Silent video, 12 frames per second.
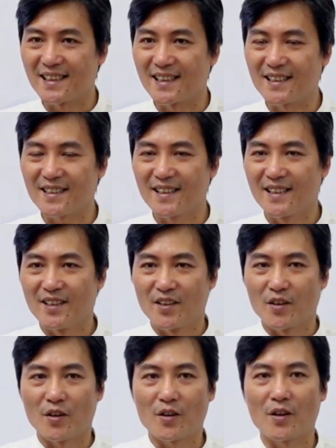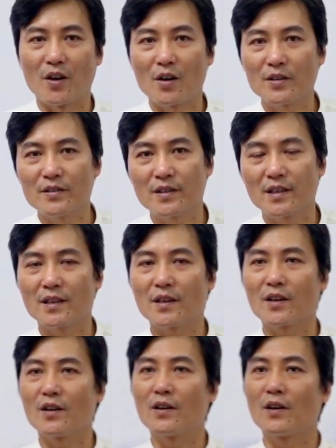Đấy. có
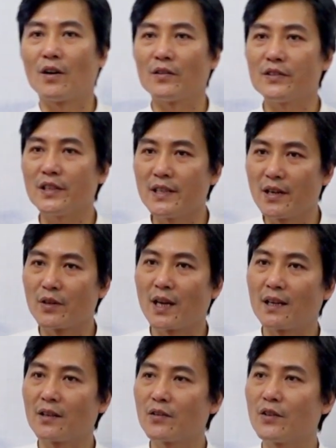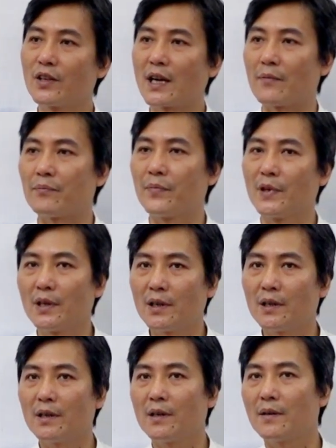ờ, có rất nhiều lần tôi gặp
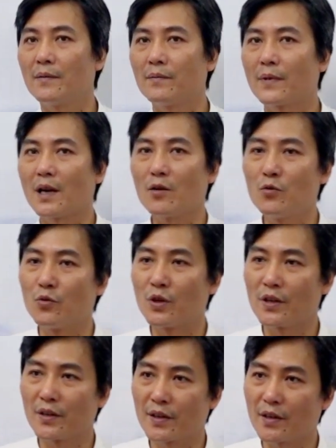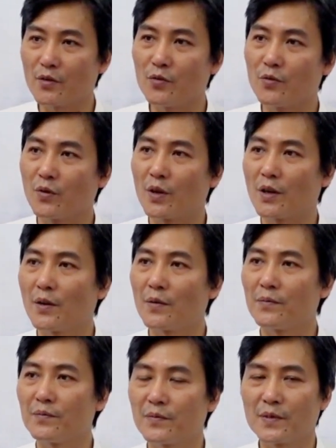những ờ, các cụ ấy, các cụ
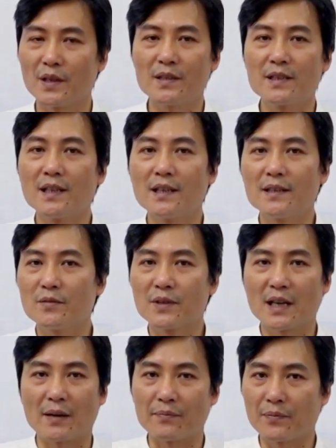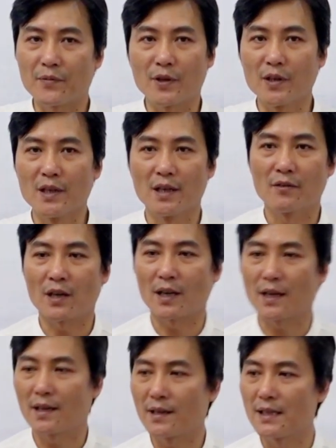ờ, đi chơi rồi mình gặp ngoài đường hoặc
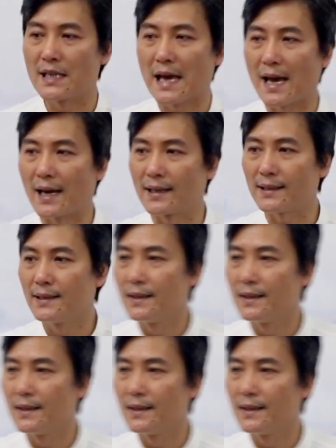là người nhà ấy,